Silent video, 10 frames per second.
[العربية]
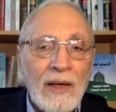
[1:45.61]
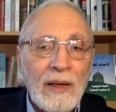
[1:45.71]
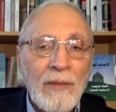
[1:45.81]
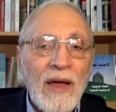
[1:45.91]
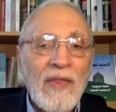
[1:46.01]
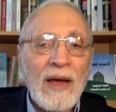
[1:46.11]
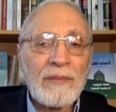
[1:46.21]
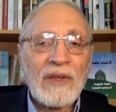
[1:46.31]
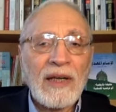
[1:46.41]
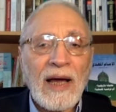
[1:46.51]
لماذا
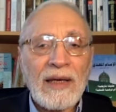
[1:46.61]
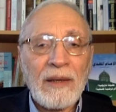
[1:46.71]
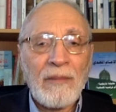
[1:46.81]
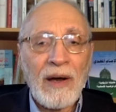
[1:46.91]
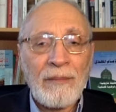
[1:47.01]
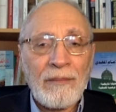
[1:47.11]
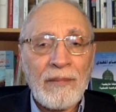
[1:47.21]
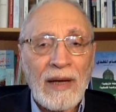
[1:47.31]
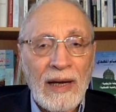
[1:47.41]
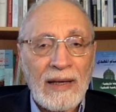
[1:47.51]
امتنع الإمام
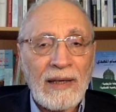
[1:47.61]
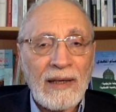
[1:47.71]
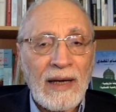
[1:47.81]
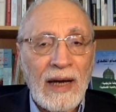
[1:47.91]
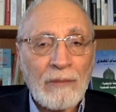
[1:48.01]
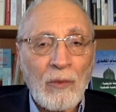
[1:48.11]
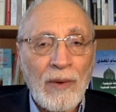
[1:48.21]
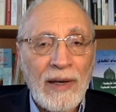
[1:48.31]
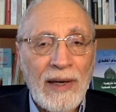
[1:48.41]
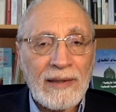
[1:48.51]
علي عن
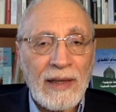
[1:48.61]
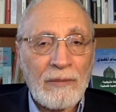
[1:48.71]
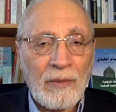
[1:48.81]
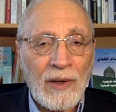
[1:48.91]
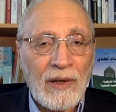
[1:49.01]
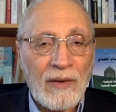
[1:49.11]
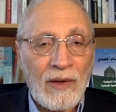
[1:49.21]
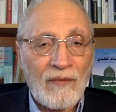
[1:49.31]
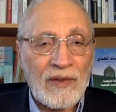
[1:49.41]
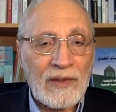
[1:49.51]
مبايعة أبي بكر
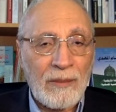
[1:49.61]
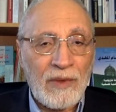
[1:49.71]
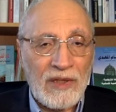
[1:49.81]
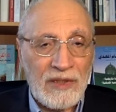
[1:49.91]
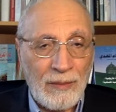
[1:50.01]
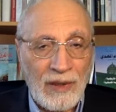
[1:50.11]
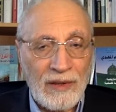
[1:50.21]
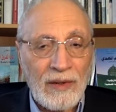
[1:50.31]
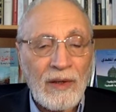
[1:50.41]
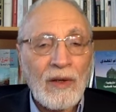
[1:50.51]
لفترة من
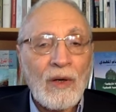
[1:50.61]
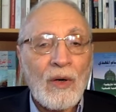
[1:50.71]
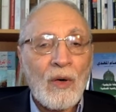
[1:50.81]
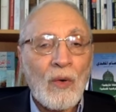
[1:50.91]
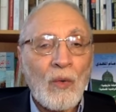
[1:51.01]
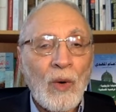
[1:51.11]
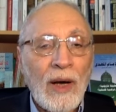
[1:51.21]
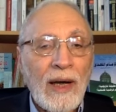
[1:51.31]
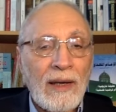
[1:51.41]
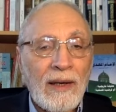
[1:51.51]
الزمن
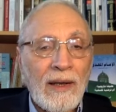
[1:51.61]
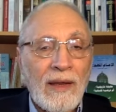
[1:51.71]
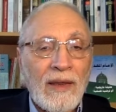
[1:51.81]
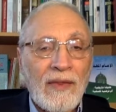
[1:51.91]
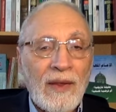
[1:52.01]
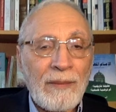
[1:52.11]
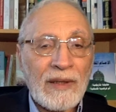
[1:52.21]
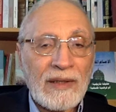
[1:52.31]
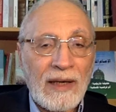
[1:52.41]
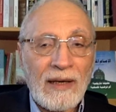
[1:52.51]
وهل
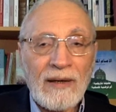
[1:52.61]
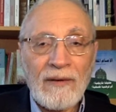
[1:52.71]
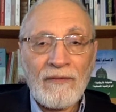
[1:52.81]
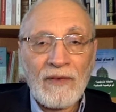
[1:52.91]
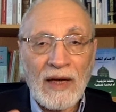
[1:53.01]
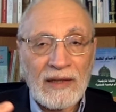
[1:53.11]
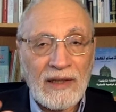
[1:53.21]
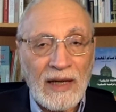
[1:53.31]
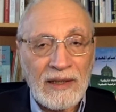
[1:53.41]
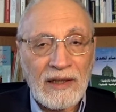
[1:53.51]
ثبت في
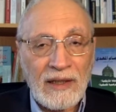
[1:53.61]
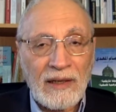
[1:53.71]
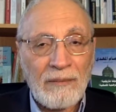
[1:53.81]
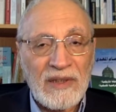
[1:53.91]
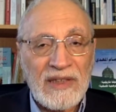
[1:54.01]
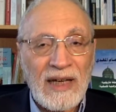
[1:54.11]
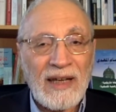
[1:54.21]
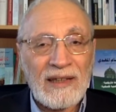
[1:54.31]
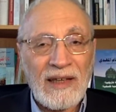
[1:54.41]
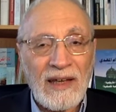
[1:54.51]
التاريخ
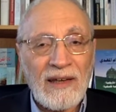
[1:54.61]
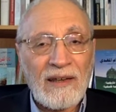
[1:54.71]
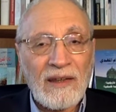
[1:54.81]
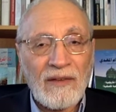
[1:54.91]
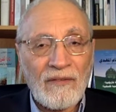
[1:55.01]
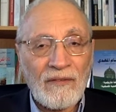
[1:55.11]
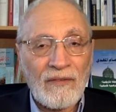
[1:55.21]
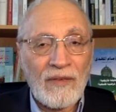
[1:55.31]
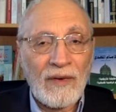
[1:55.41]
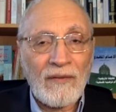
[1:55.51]
مسألة إرث
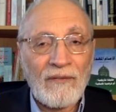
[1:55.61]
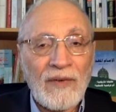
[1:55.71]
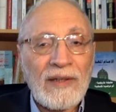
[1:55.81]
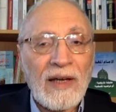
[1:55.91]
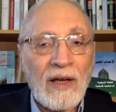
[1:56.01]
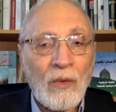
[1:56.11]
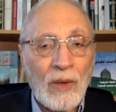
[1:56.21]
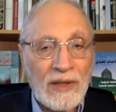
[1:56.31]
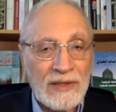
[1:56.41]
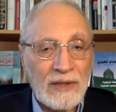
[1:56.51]
آه، فدك
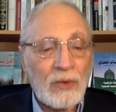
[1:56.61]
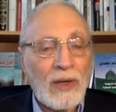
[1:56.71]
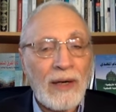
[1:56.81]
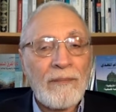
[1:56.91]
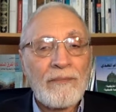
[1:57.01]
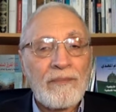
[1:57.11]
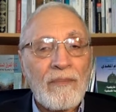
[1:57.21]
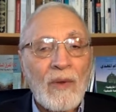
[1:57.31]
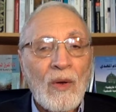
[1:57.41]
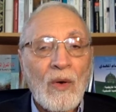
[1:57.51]
وقصتها
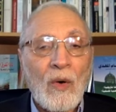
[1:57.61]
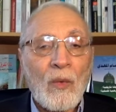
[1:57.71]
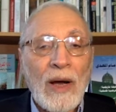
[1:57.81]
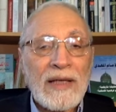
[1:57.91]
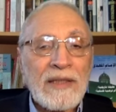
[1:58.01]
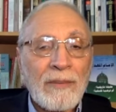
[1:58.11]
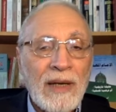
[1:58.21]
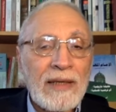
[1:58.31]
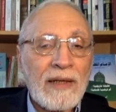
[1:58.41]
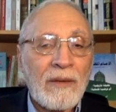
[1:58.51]
وحسب
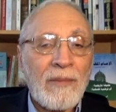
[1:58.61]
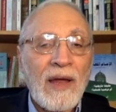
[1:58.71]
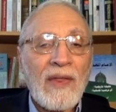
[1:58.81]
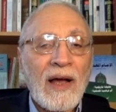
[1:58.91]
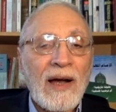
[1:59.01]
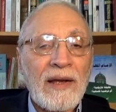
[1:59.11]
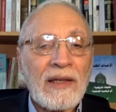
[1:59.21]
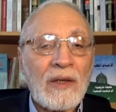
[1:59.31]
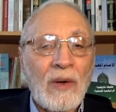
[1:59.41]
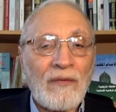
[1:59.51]
رأيك ماذا
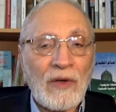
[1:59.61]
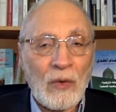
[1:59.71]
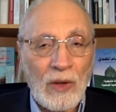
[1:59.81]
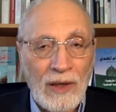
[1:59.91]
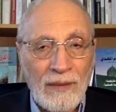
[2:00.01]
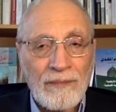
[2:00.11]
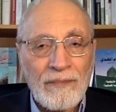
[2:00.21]
كانت دوافعها